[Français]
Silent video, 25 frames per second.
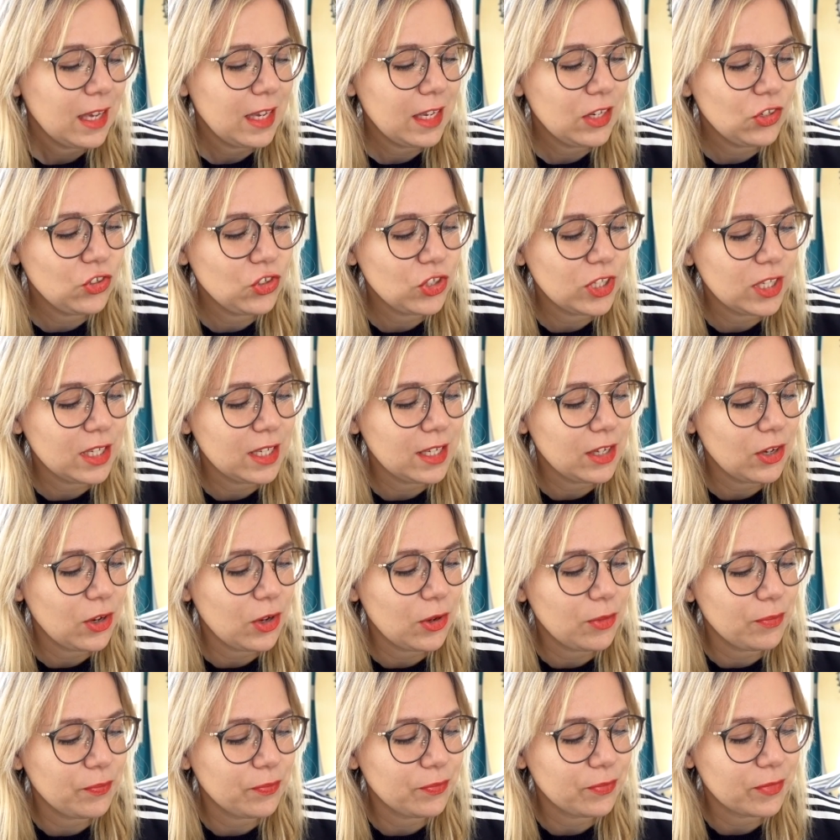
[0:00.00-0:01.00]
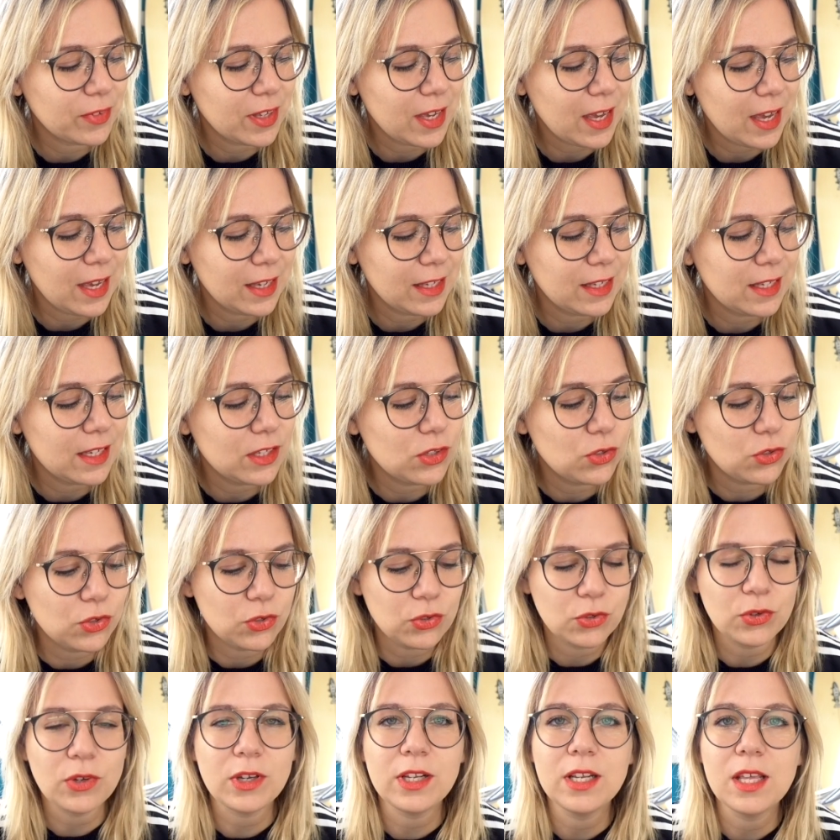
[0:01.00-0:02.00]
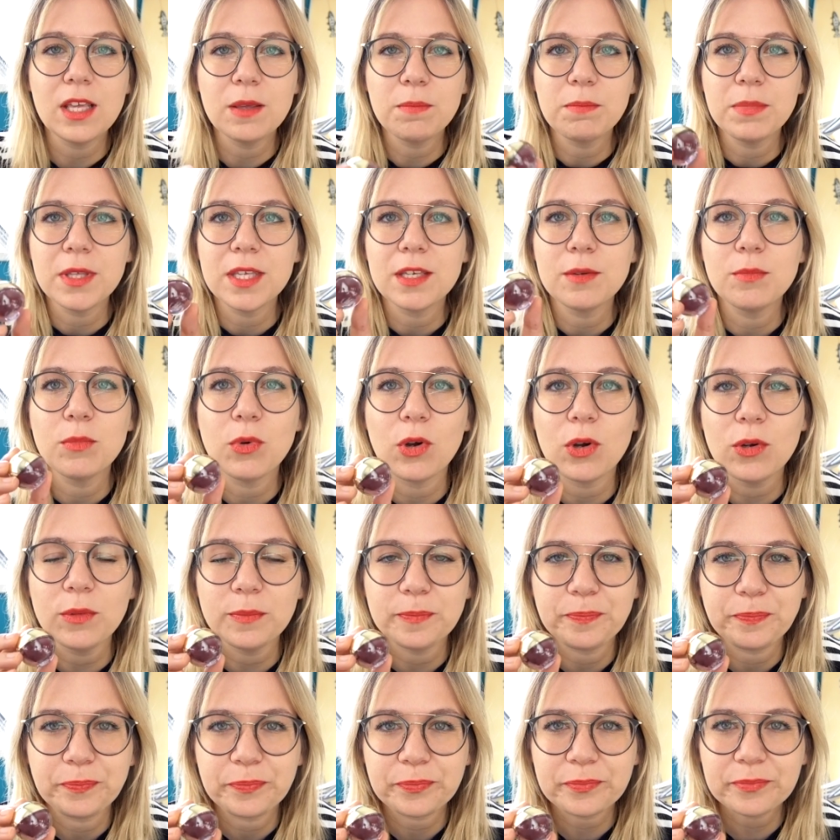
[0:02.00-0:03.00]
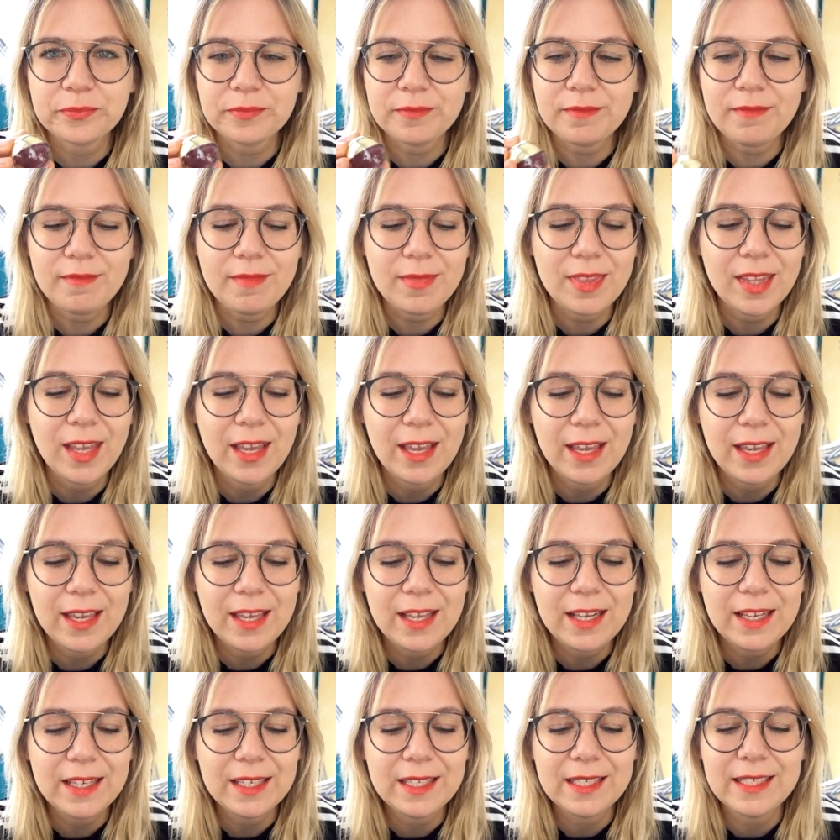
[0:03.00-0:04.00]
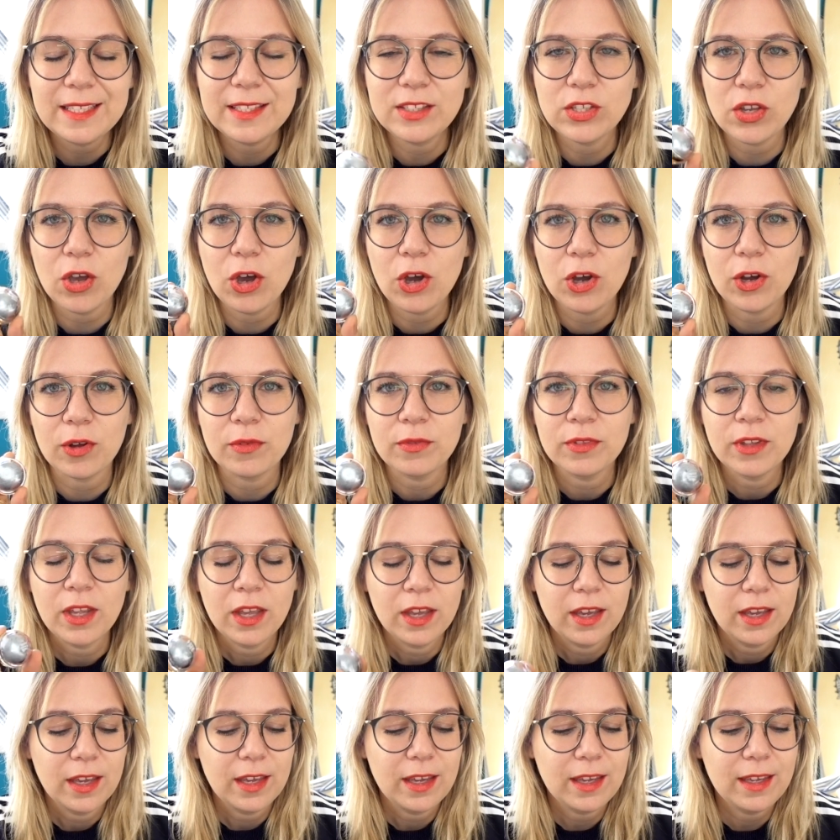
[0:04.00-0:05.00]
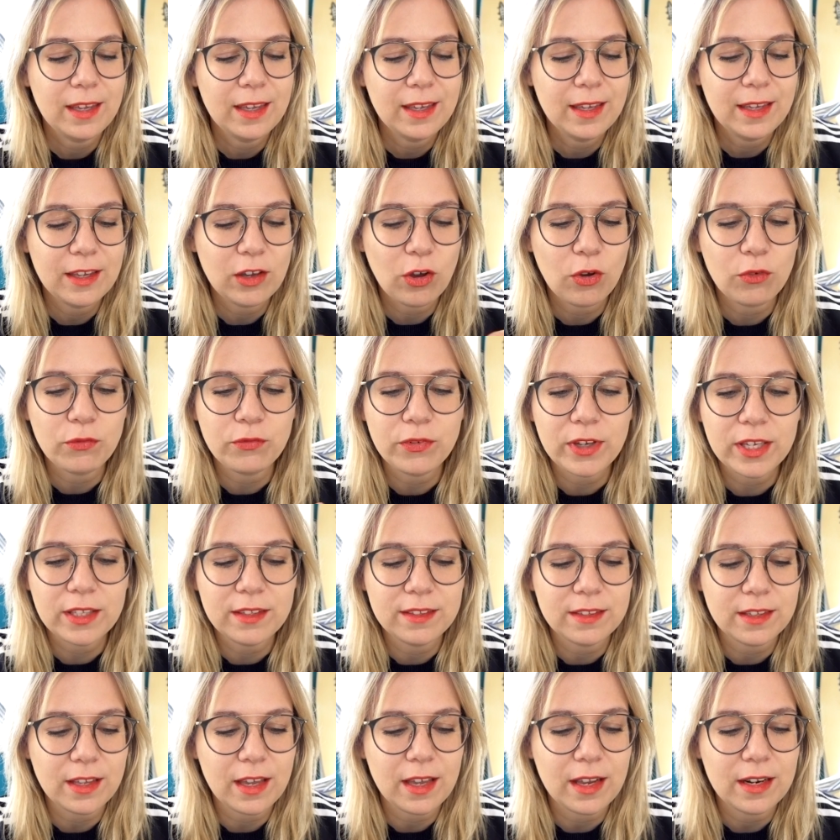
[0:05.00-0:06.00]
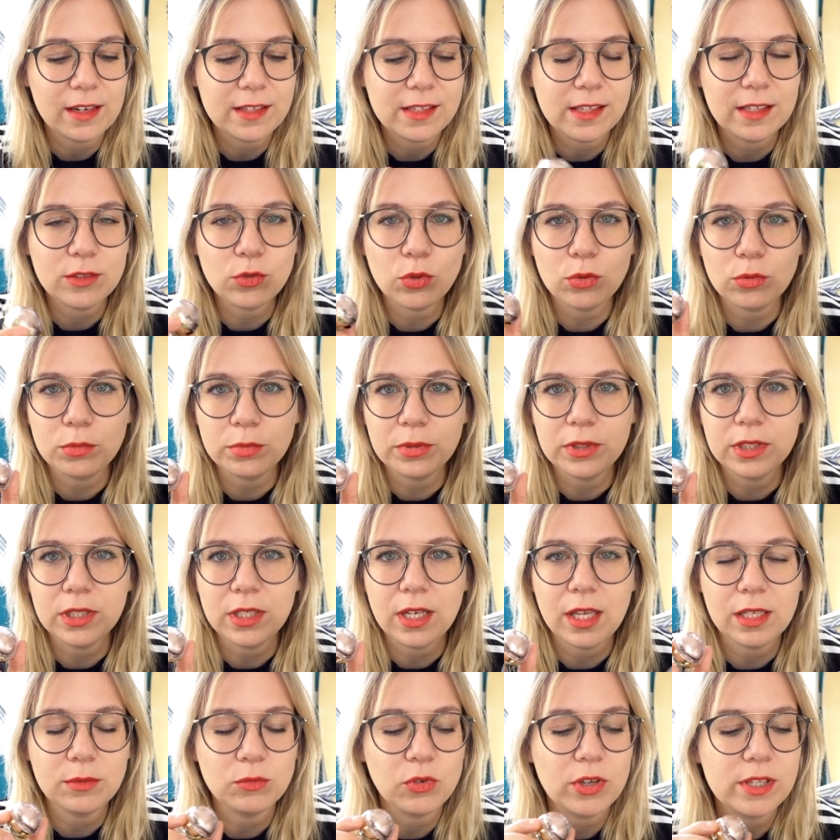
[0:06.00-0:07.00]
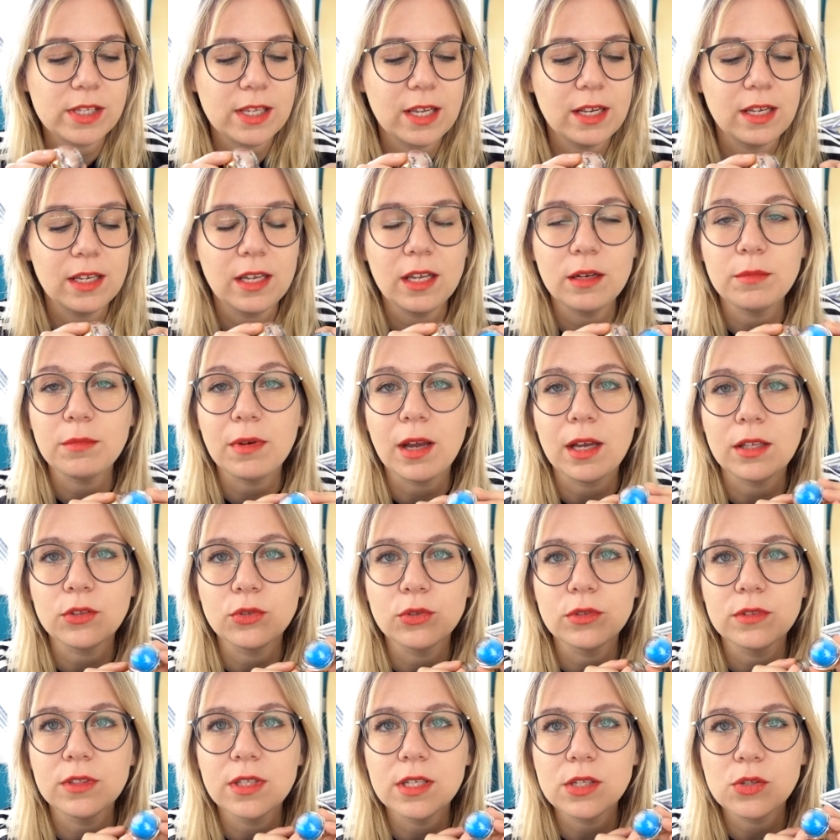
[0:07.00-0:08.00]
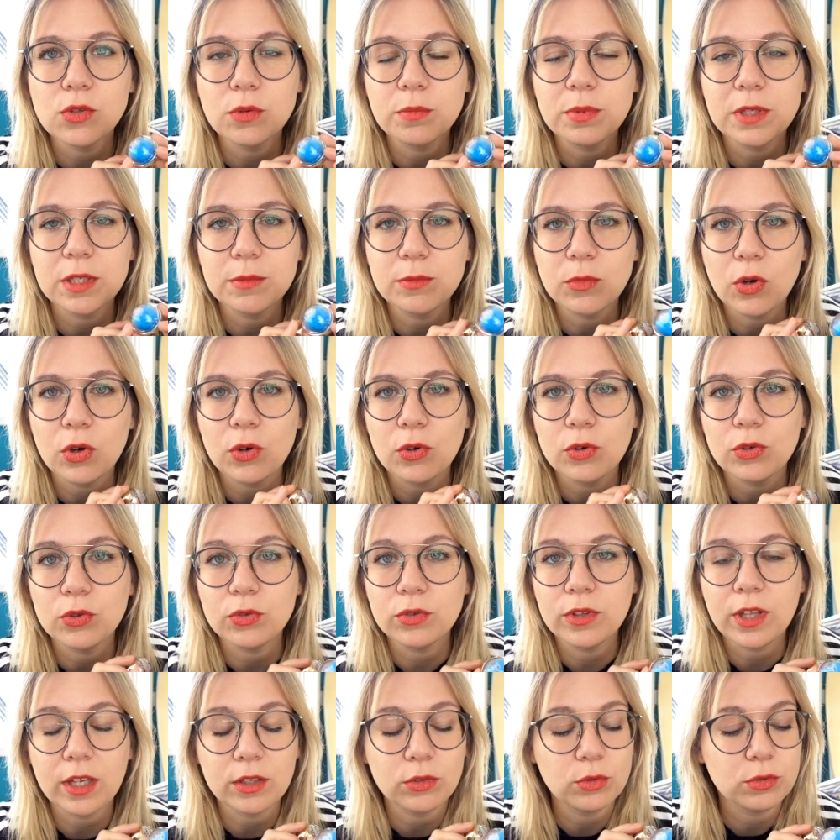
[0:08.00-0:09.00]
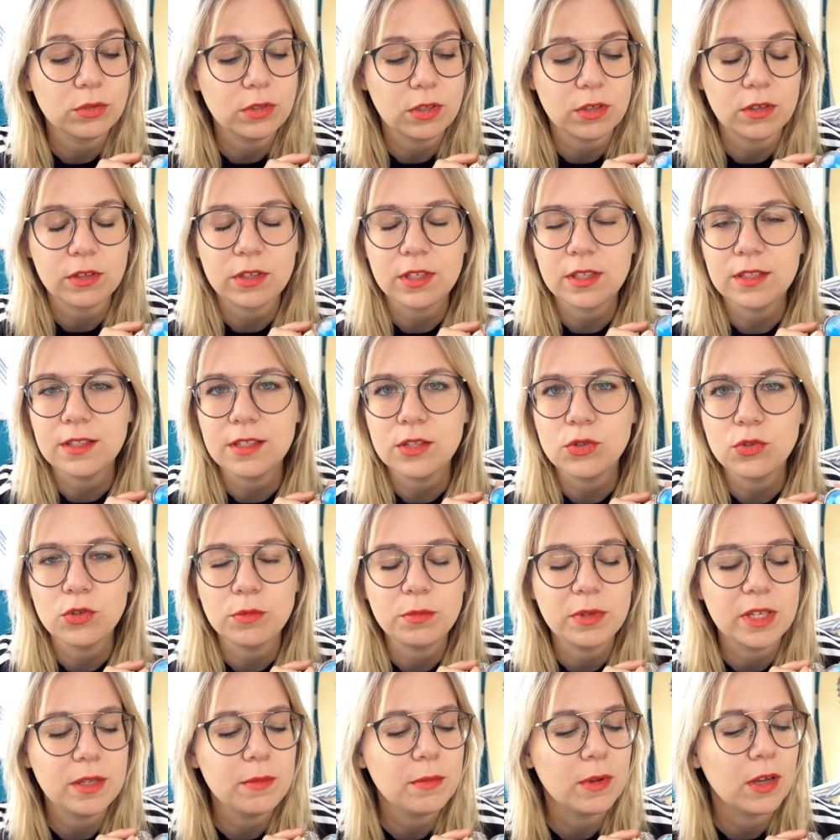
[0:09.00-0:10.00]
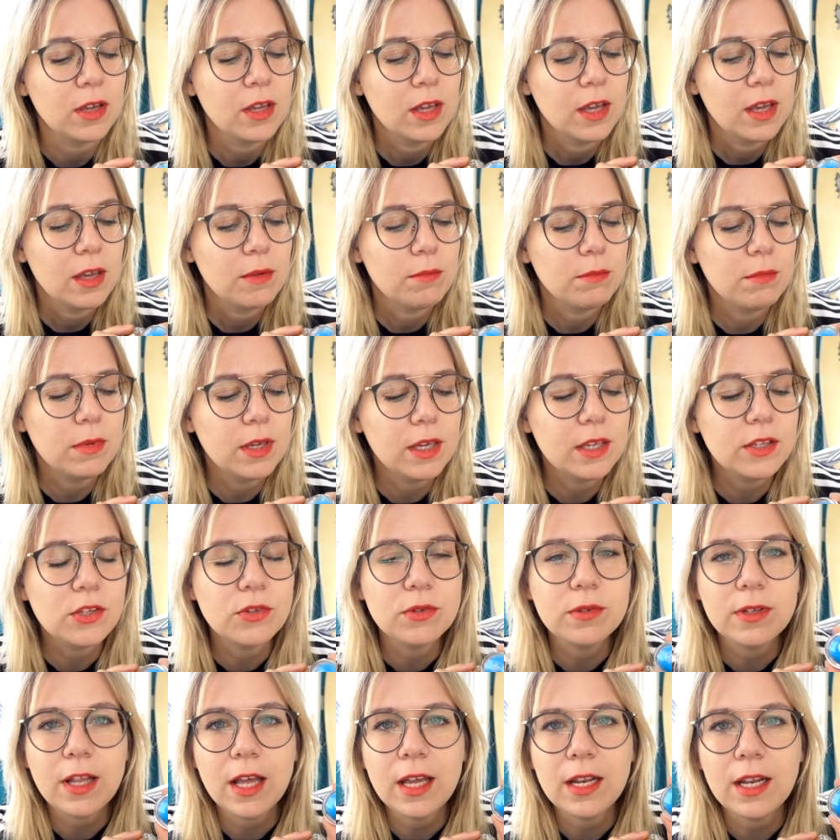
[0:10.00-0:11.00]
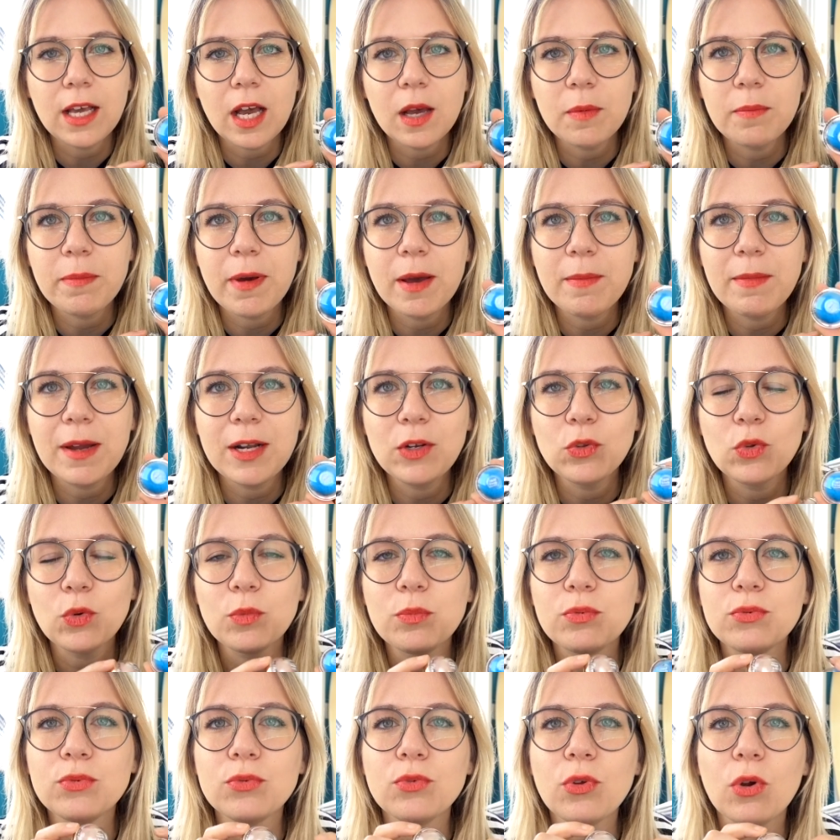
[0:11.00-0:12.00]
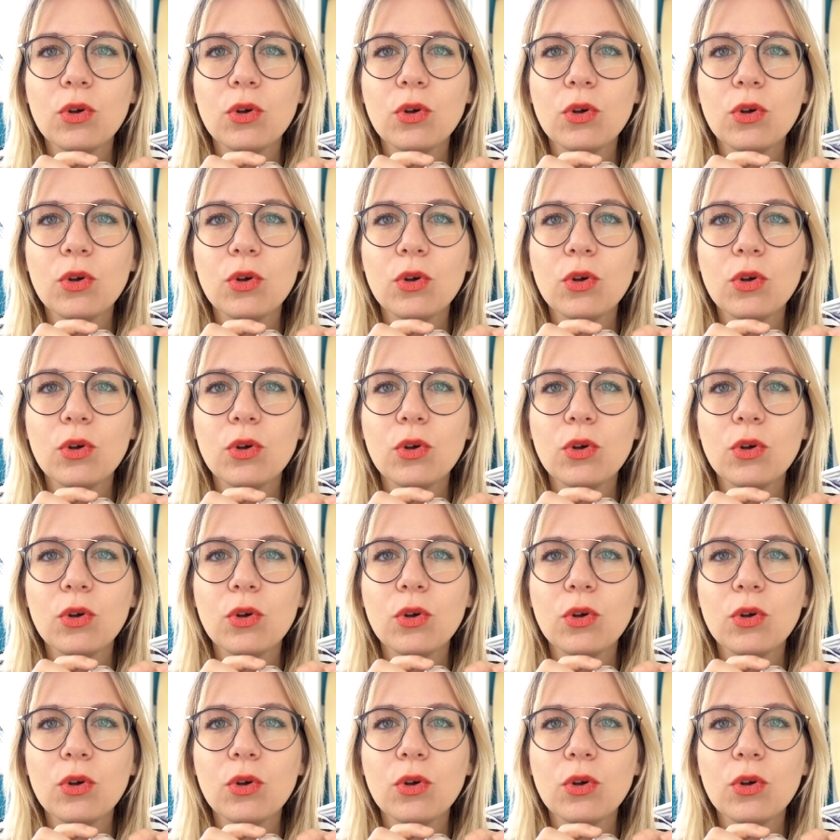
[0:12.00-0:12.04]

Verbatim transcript: Et j'ai euh, craqué sur les pigments et les glitters. Et en fait, elle s'est trompée, la demoiselle, et elle m'a donné ce pigment au lieu d'un autre euh, qui était sublime. Mais celui-là a l'air pas mal non plus.